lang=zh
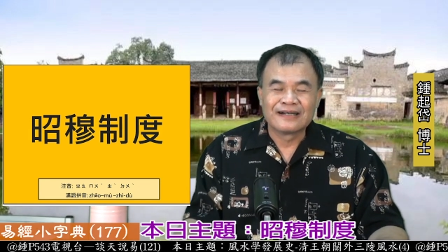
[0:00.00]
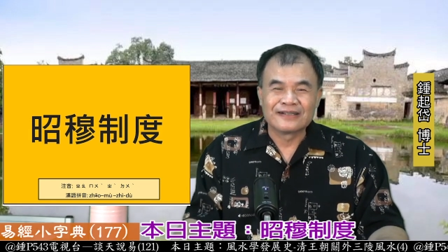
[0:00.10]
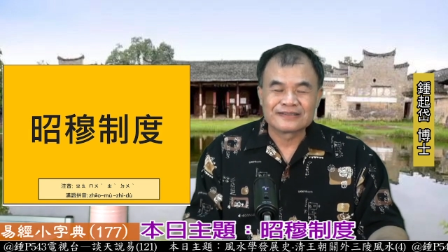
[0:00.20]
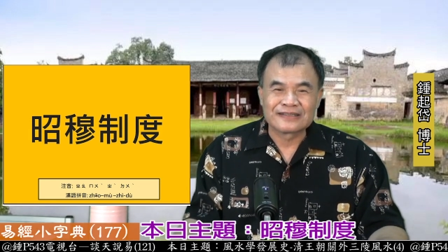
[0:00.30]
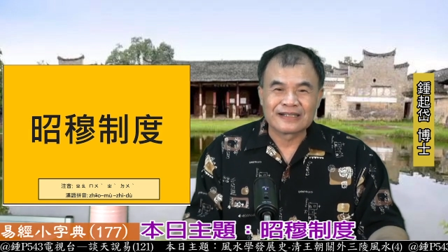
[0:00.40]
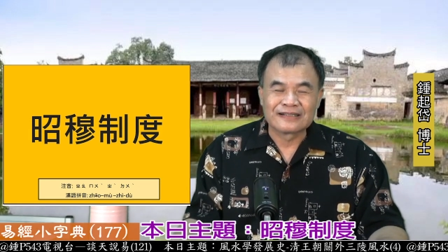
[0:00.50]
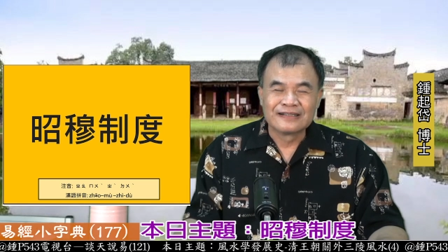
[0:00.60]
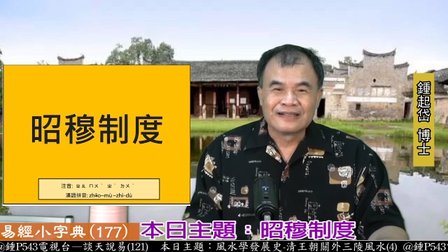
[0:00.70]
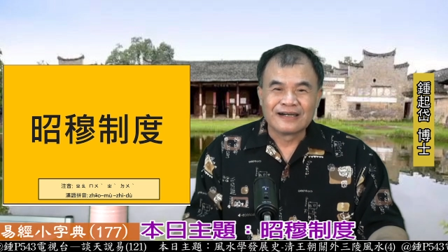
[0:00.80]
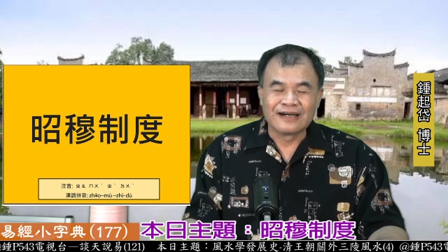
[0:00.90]
啊祠堂
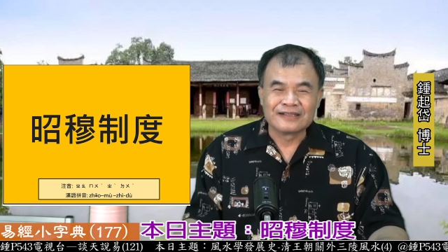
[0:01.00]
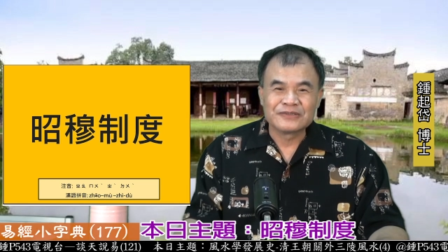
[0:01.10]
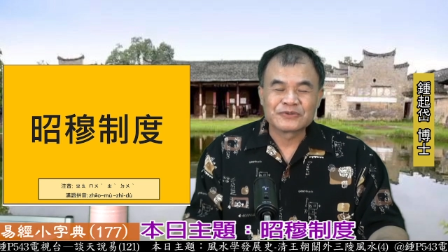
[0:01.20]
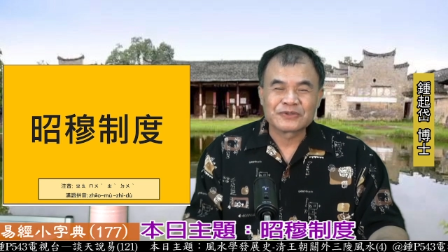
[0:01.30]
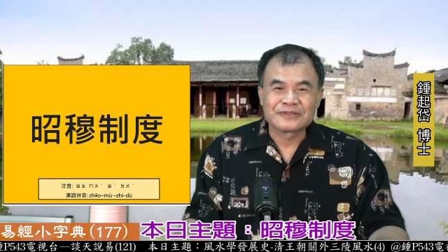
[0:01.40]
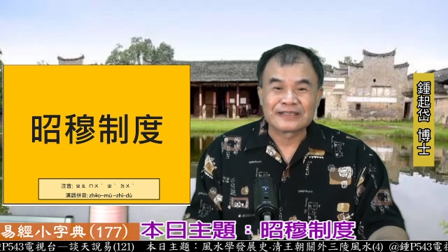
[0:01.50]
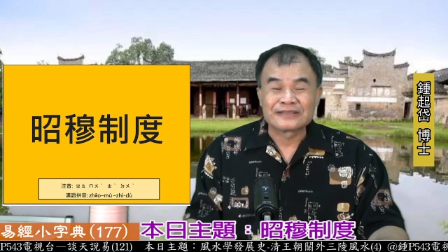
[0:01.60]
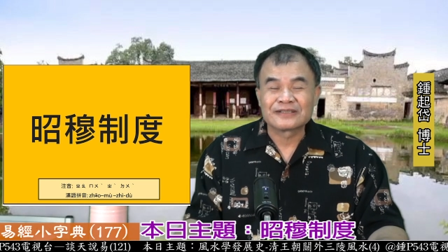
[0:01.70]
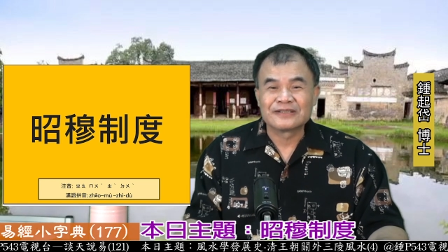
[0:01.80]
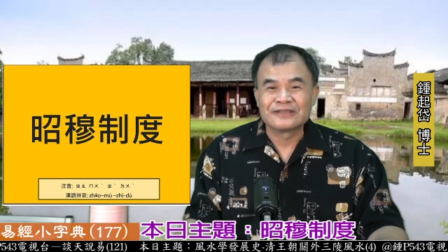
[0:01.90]
啊，例如说，
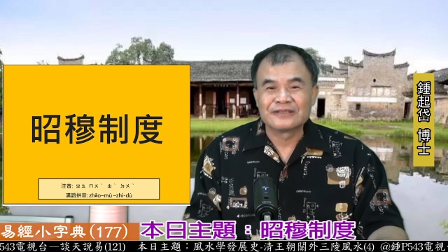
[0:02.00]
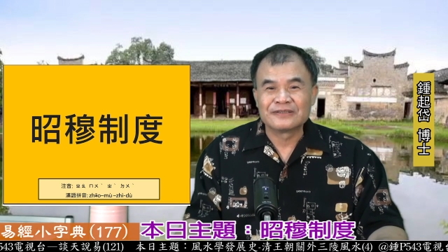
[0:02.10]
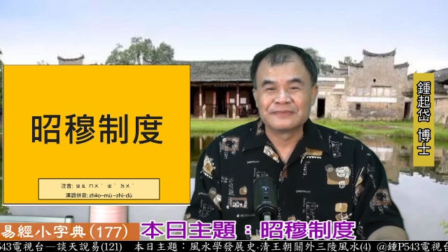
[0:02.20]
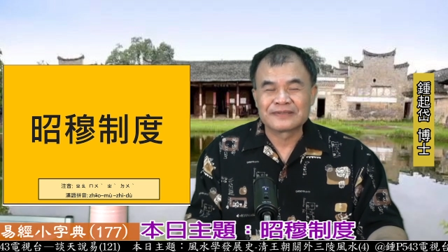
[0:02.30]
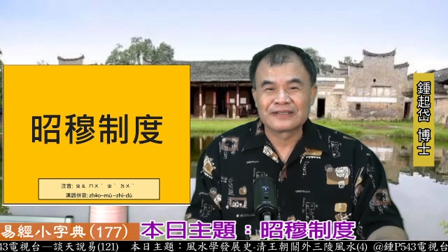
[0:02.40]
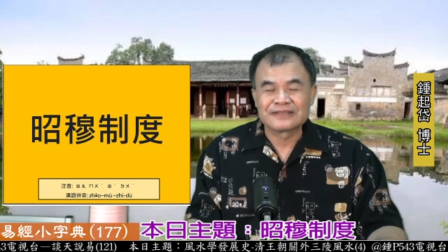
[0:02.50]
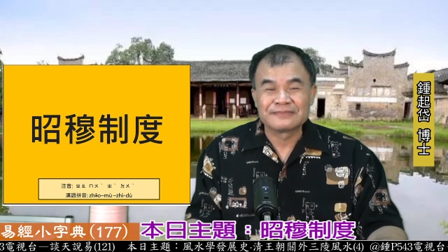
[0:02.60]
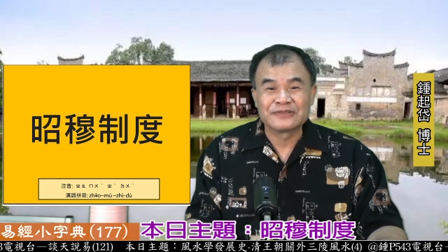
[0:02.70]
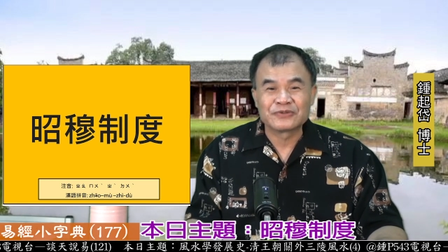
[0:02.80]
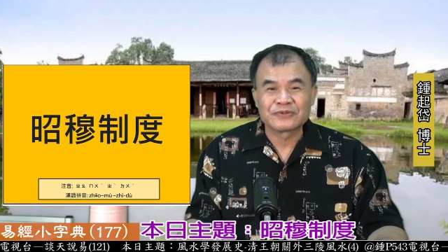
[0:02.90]
假设我们到
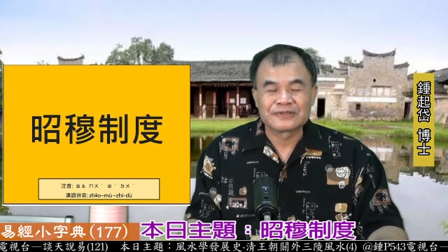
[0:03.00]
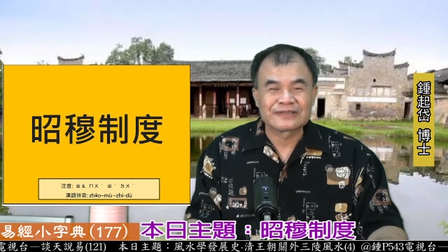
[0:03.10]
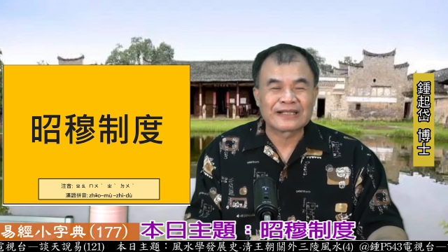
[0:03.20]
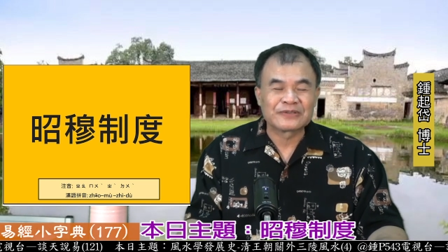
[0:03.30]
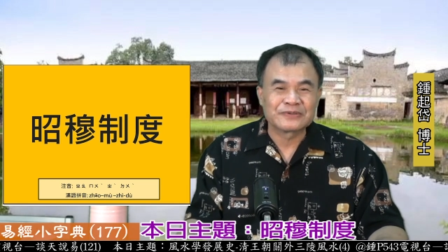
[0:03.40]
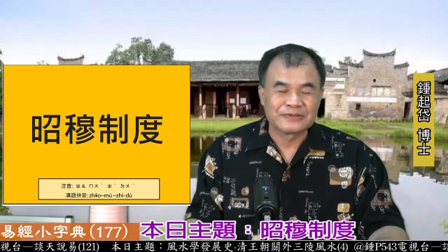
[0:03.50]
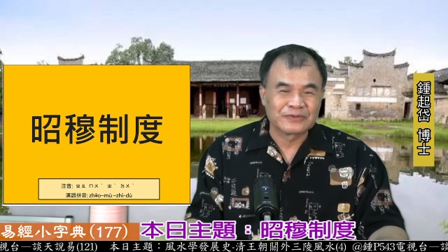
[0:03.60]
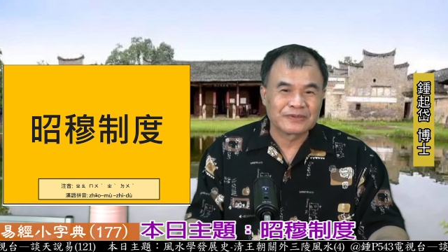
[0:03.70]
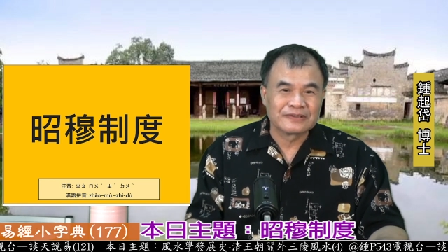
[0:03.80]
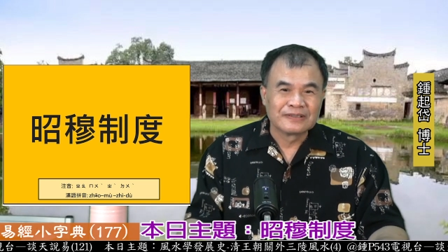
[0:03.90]
金门去，或者大陆很
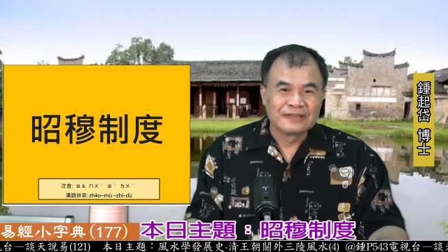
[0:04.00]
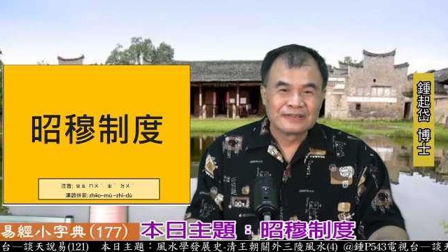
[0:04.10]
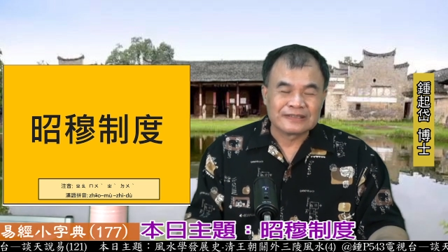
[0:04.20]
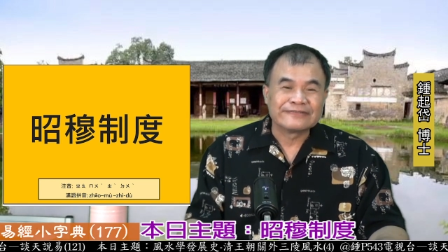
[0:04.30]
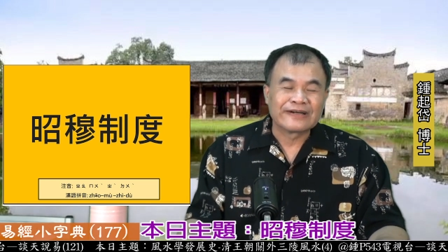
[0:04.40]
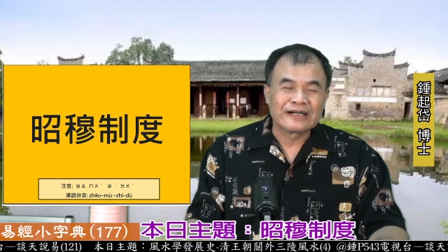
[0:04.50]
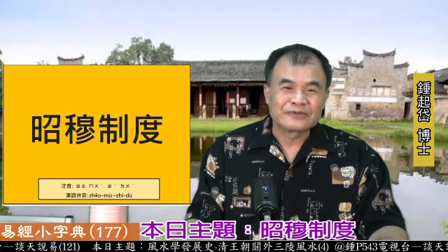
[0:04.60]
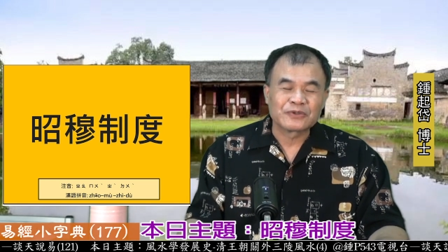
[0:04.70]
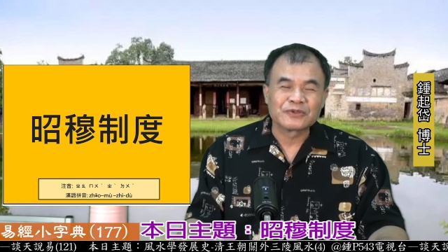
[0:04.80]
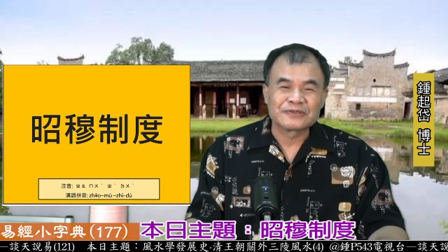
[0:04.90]
多地
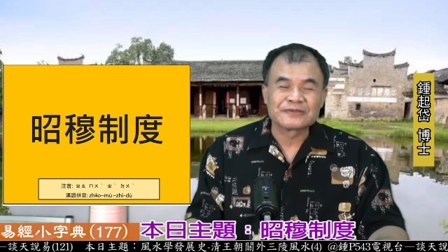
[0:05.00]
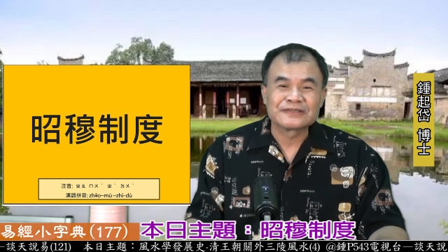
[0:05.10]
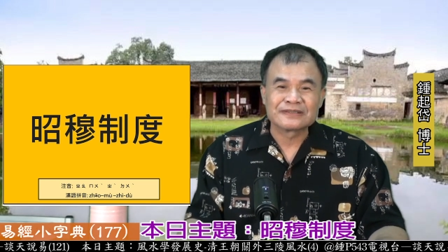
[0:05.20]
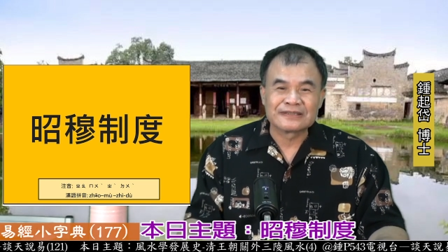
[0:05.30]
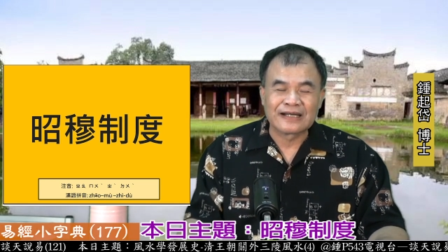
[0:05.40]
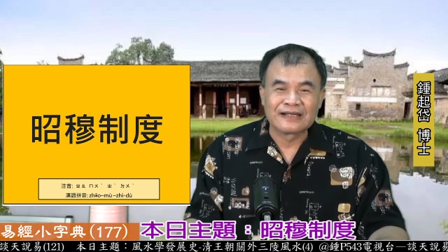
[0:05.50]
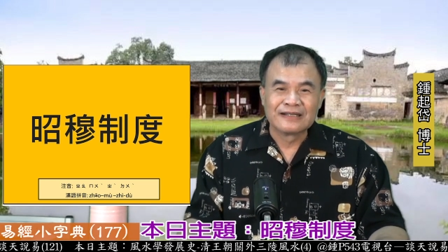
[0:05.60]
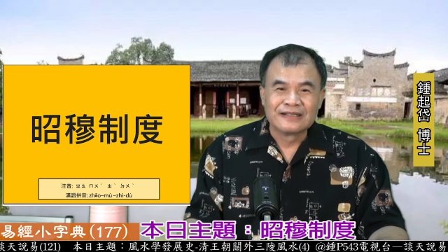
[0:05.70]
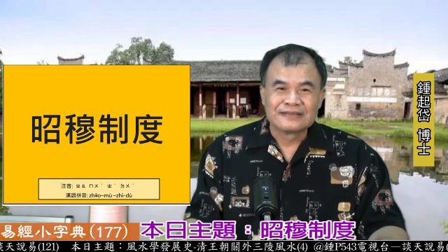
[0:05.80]
方都有这种祠堂，